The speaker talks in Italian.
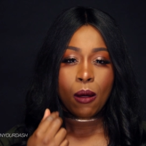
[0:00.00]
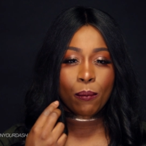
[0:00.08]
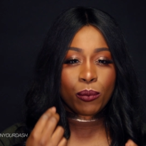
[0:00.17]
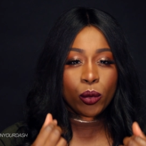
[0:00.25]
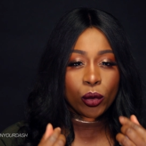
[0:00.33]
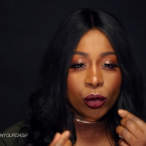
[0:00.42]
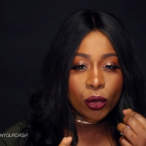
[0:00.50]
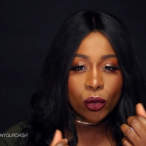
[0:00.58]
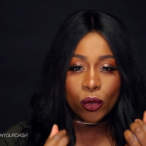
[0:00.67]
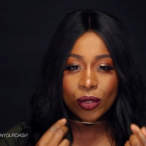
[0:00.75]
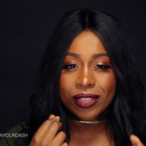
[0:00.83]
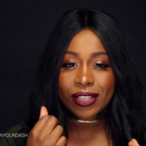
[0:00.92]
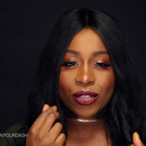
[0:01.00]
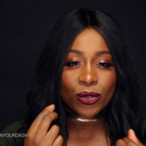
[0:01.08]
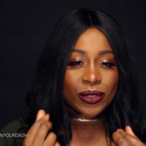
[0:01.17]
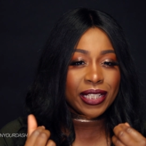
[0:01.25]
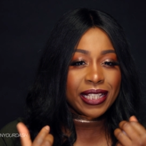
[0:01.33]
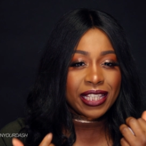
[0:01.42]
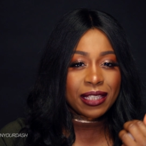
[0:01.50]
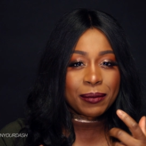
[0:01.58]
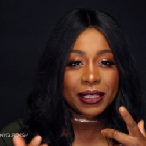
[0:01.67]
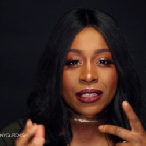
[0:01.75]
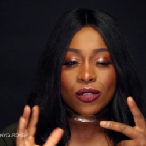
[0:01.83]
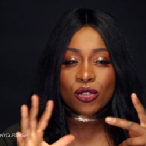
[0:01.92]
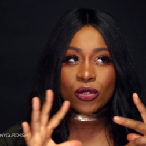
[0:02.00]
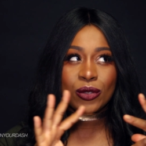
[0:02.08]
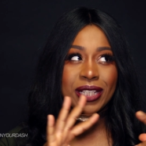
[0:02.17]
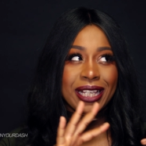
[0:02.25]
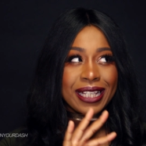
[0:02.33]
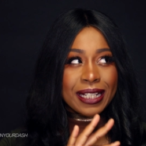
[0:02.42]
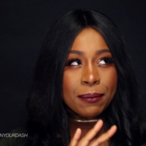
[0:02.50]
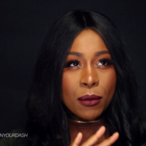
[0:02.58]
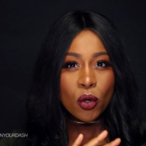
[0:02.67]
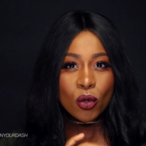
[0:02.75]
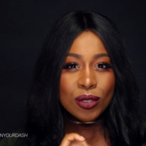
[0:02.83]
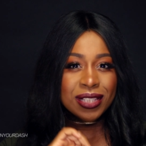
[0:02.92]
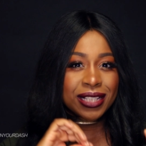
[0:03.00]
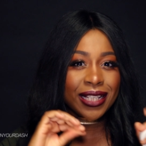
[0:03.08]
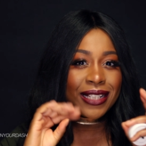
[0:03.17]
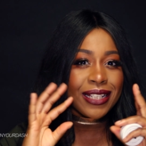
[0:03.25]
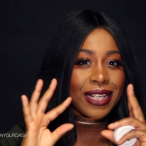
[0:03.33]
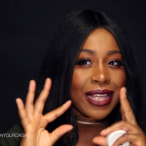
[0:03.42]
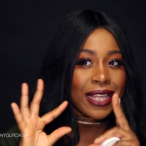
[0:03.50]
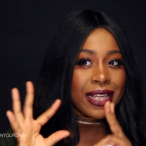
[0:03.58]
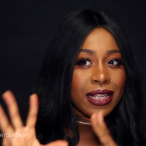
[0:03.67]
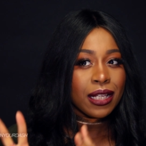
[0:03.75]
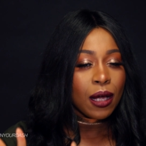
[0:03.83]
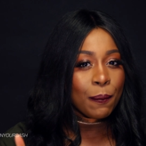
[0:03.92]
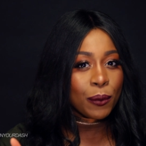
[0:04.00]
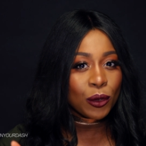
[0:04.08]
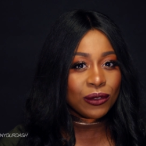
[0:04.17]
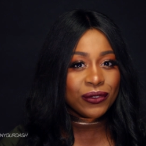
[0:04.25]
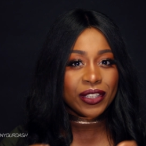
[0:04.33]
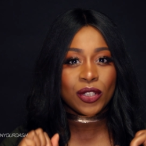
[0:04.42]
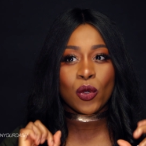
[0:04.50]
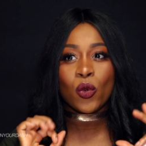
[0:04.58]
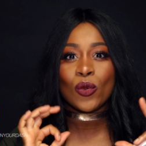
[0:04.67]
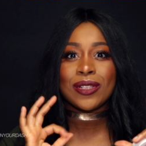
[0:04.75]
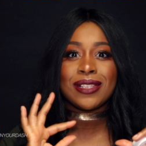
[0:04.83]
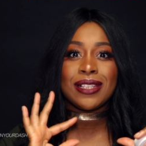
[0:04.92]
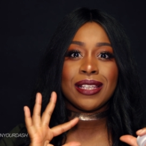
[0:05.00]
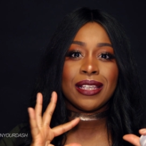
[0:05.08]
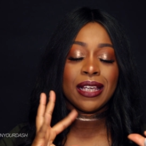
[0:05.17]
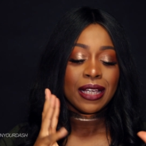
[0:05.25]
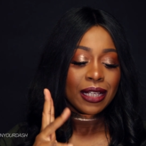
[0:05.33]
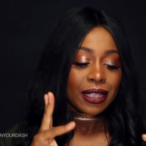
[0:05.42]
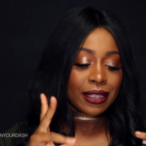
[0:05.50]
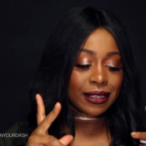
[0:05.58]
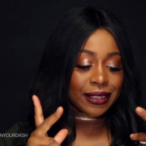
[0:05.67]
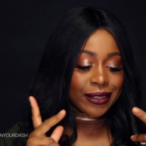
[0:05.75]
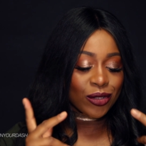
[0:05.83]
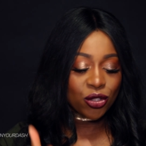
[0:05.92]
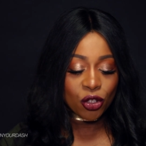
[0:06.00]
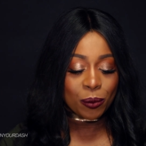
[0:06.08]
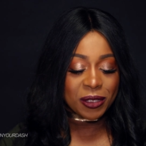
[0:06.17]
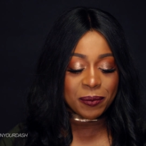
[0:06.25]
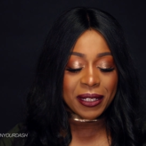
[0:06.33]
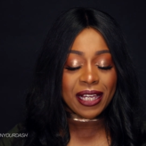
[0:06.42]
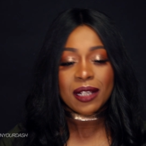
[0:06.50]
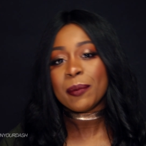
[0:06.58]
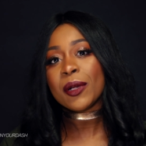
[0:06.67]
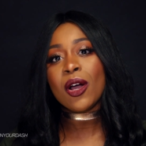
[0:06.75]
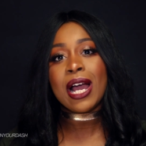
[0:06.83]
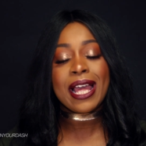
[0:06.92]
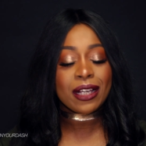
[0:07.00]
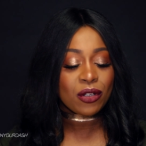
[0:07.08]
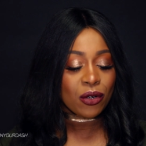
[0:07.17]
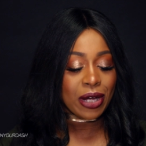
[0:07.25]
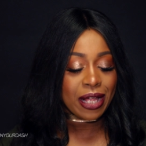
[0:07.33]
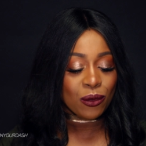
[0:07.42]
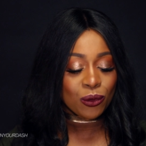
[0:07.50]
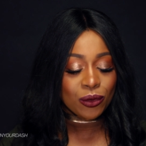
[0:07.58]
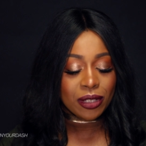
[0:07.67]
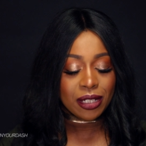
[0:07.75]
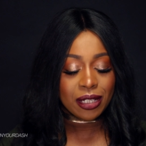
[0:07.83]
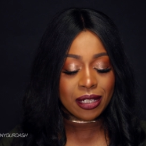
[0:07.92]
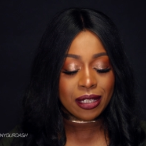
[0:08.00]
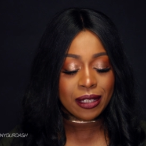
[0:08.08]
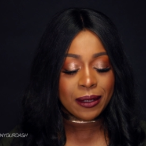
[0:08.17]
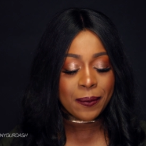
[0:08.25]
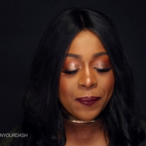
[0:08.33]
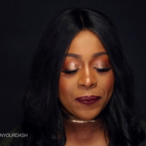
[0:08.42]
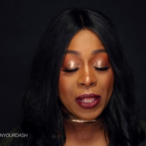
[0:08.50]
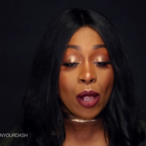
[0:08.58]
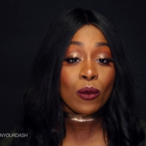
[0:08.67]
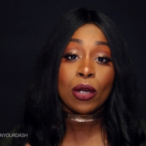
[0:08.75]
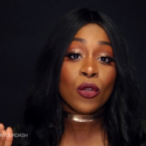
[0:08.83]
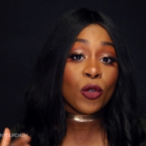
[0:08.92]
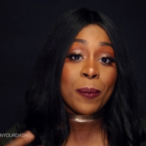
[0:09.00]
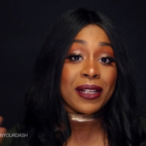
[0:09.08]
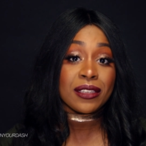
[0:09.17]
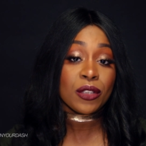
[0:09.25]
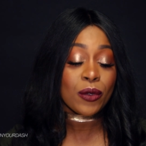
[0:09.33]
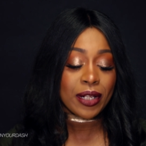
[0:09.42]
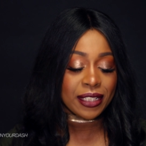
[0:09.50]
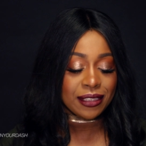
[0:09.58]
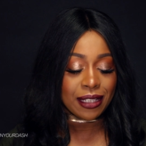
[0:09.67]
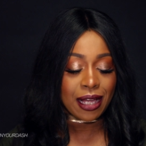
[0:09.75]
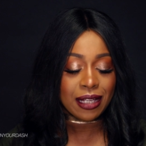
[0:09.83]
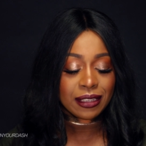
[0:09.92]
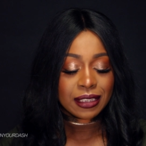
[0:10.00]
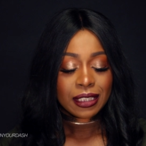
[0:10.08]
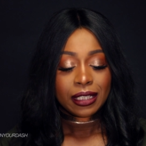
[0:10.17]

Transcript: burrosi, sono degli ibridi, non sono né cremosi né polverosi, eh, non so come spiegare però ecco è, un, ehm, è una loro particolarità.